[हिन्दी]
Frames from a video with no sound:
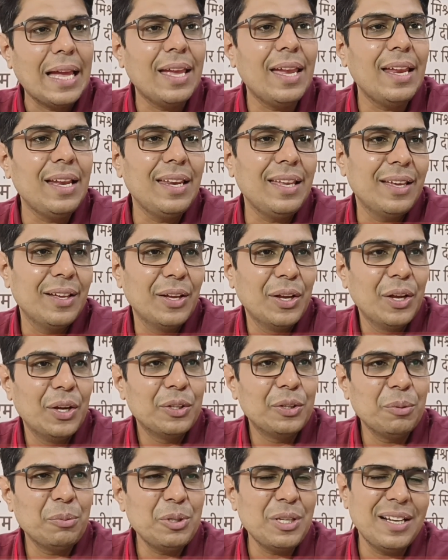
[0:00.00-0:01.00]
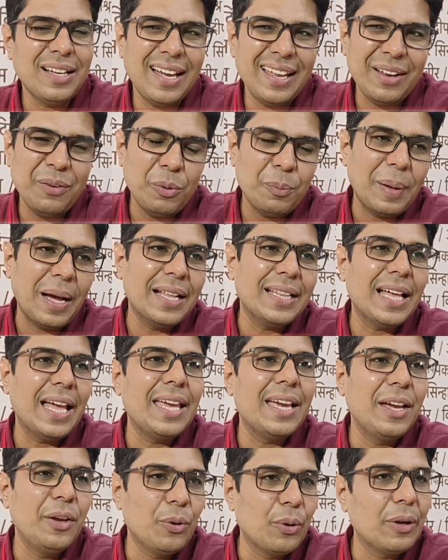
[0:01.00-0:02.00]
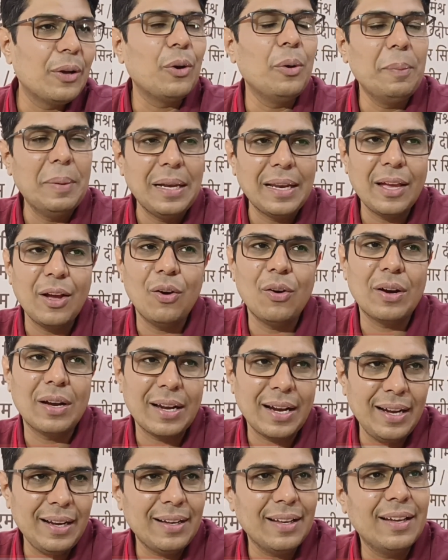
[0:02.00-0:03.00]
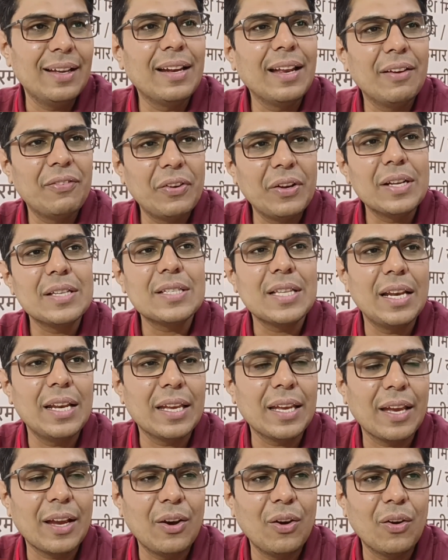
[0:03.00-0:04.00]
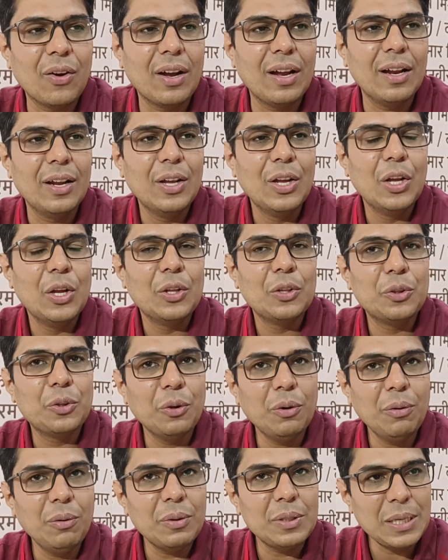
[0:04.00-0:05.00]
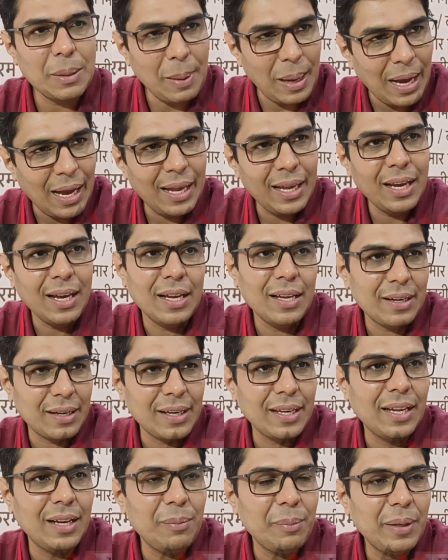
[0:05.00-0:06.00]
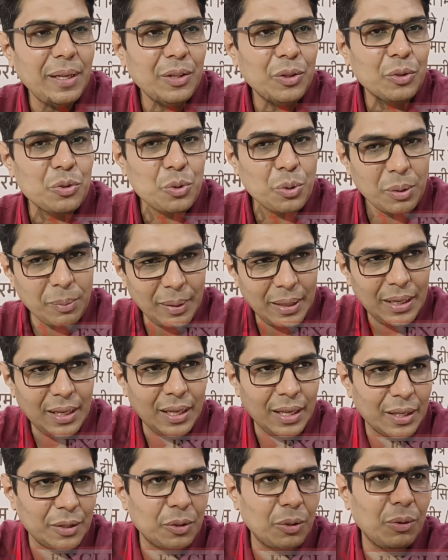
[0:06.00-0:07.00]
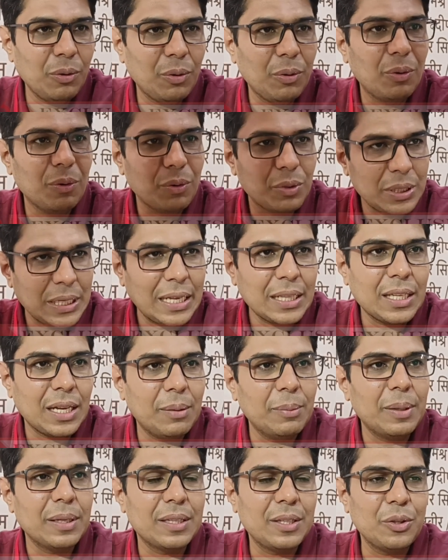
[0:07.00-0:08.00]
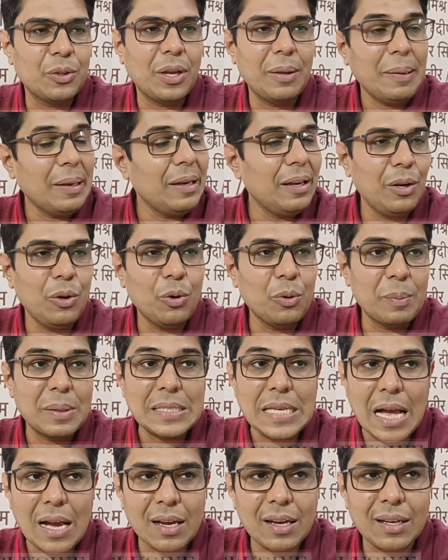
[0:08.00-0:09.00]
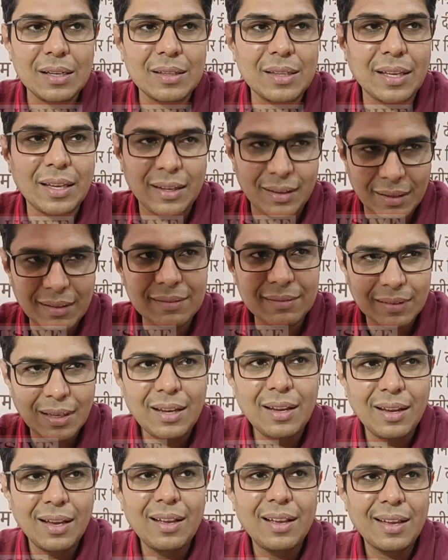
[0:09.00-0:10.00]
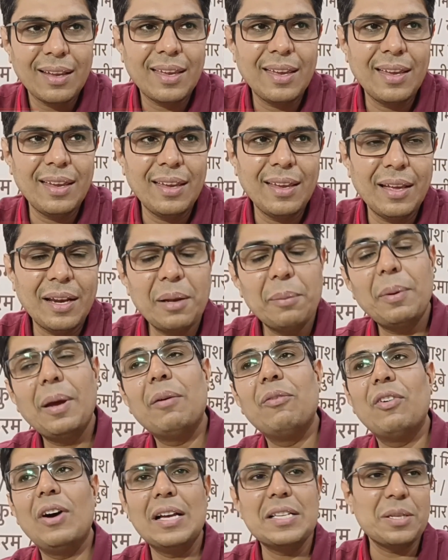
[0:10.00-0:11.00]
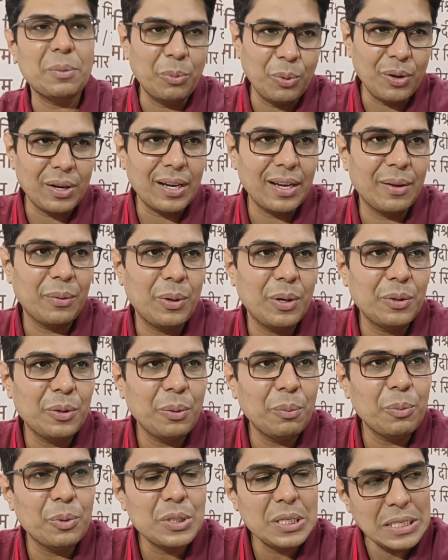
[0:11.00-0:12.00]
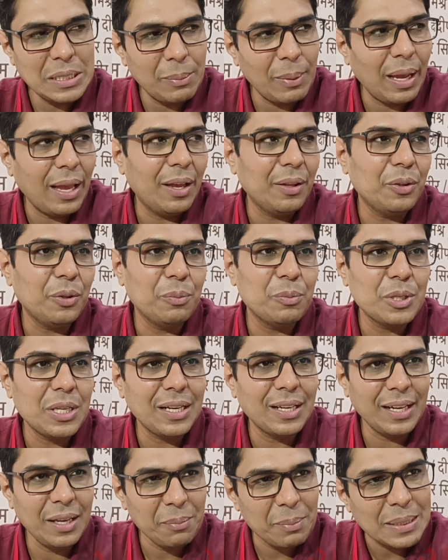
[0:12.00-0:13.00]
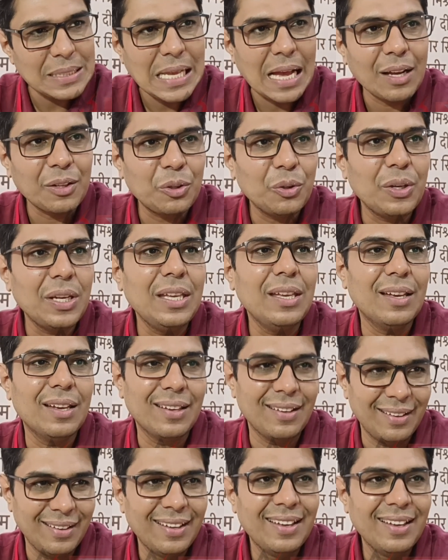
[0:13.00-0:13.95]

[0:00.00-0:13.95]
आया ही नहीं तो मुझे लगा अरे वो बात आई गई होगी कोई मिल गया होगा राइटर या फिर इस तरीके का होगा तो जब आया रियल में तो चूँकि मैंने एक दो लोगों को शायद खबर थी तो कहीं नहीं लोग मजाक करते हैं कि अरे मैम वहाँ से बोल रहे हैं बोले तो मुझे जब आया तो मुझे लगा ये मजाक तो नहीं है